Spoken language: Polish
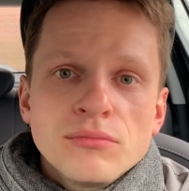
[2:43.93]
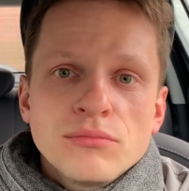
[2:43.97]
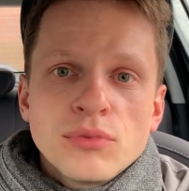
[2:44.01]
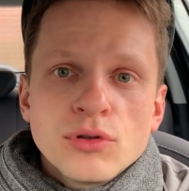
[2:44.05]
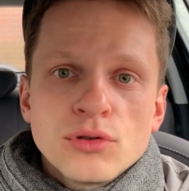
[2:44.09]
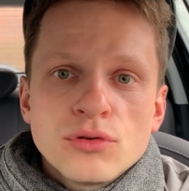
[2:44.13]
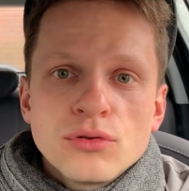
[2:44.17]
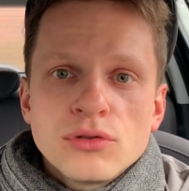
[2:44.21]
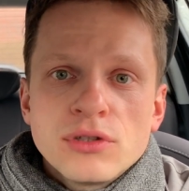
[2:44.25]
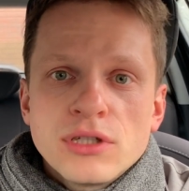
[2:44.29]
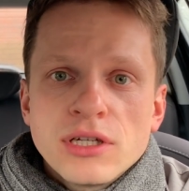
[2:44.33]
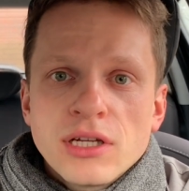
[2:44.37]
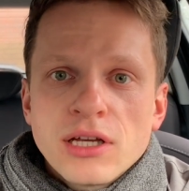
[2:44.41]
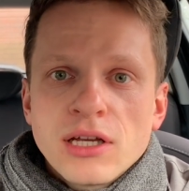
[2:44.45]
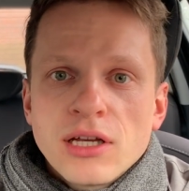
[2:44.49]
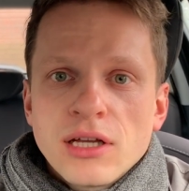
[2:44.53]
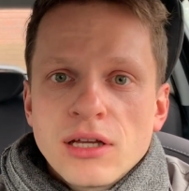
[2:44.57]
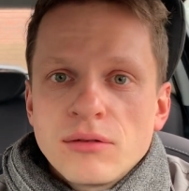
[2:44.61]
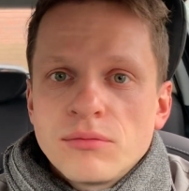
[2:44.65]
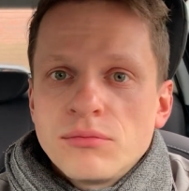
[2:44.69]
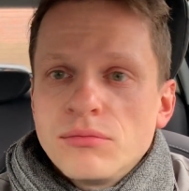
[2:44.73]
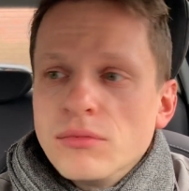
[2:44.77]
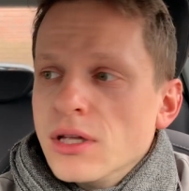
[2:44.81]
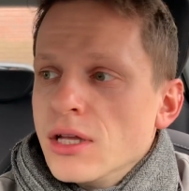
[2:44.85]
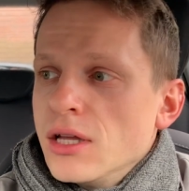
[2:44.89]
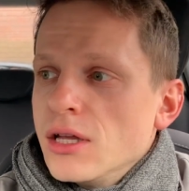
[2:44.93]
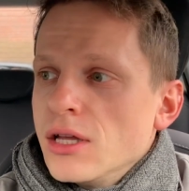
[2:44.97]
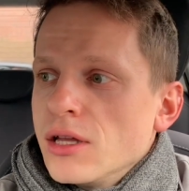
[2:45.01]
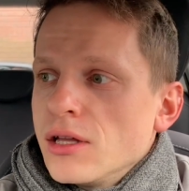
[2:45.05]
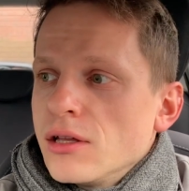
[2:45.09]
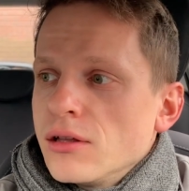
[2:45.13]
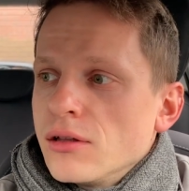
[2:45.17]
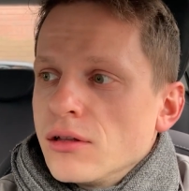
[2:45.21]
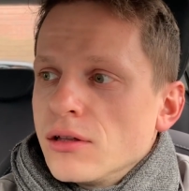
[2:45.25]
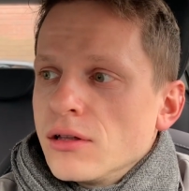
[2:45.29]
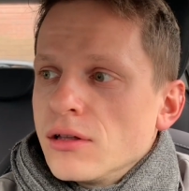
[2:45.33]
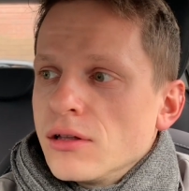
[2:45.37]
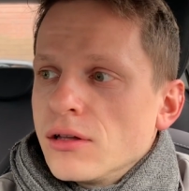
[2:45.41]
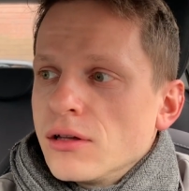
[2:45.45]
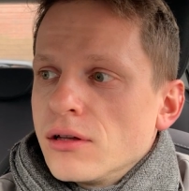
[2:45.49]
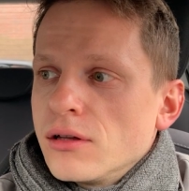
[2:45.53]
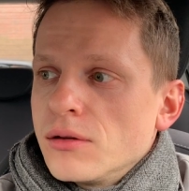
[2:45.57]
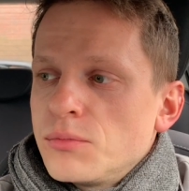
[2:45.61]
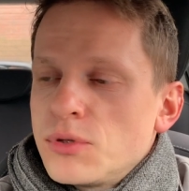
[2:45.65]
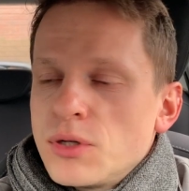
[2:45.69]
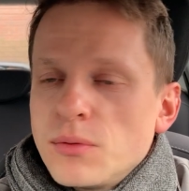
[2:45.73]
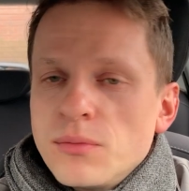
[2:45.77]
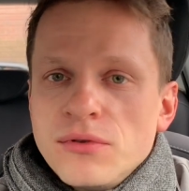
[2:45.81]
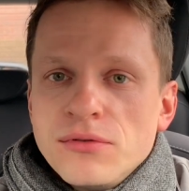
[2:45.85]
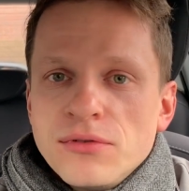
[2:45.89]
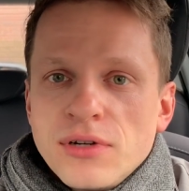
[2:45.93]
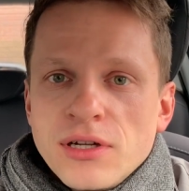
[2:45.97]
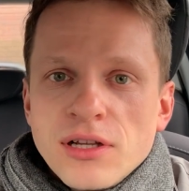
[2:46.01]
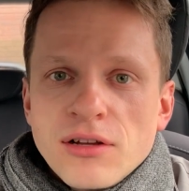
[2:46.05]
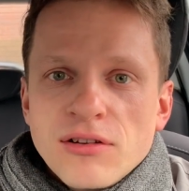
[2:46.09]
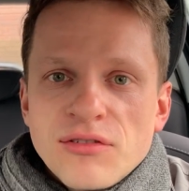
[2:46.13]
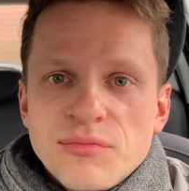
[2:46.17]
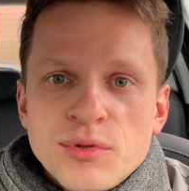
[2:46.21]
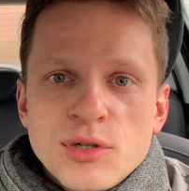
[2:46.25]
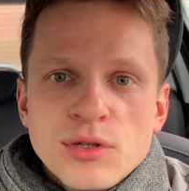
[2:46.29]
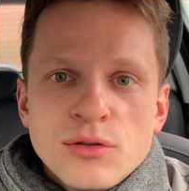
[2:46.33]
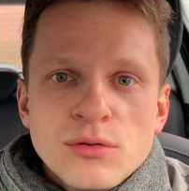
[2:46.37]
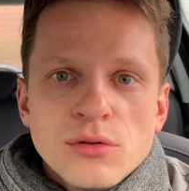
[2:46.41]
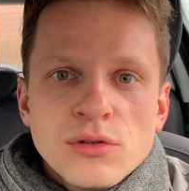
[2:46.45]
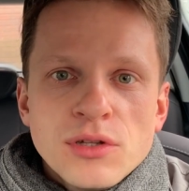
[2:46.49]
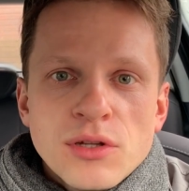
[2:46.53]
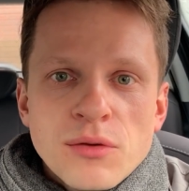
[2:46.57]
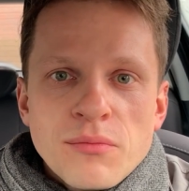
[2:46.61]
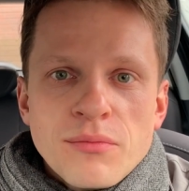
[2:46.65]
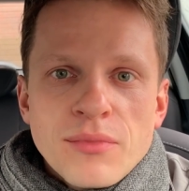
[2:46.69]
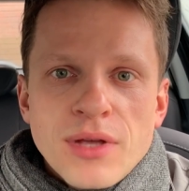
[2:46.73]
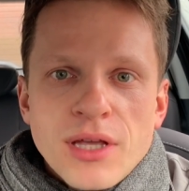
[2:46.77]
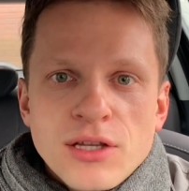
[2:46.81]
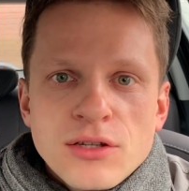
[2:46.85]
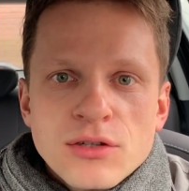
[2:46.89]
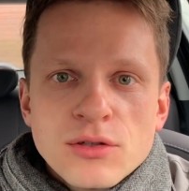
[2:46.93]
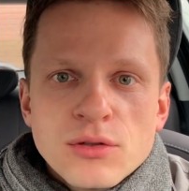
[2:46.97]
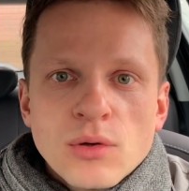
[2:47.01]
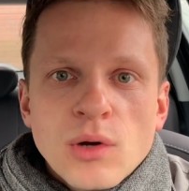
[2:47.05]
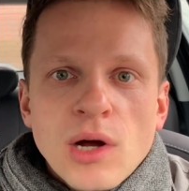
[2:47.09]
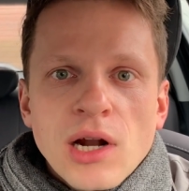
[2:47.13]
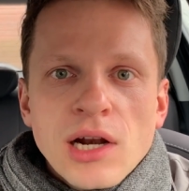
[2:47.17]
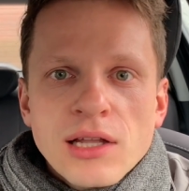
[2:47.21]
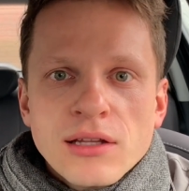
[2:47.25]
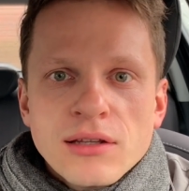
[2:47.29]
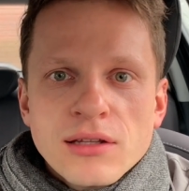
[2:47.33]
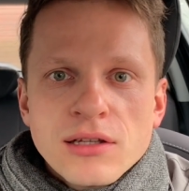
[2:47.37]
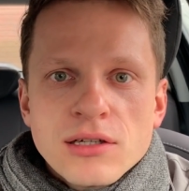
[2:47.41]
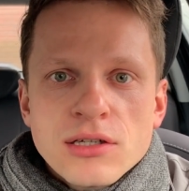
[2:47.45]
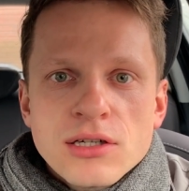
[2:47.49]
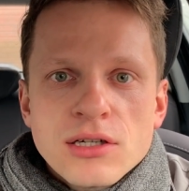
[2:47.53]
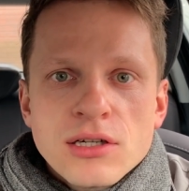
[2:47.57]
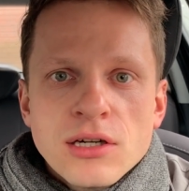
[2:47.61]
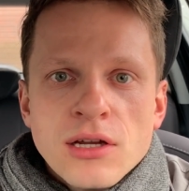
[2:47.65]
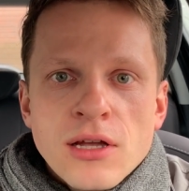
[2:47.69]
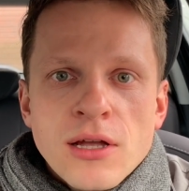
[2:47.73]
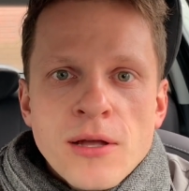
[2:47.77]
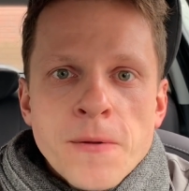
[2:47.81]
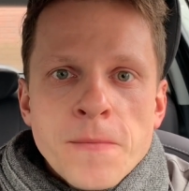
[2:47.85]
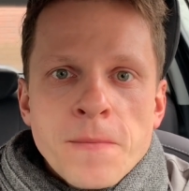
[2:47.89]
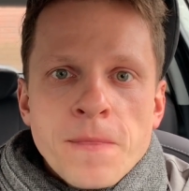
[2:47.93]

poczucie przebywania w przytulnym miejscu, ale też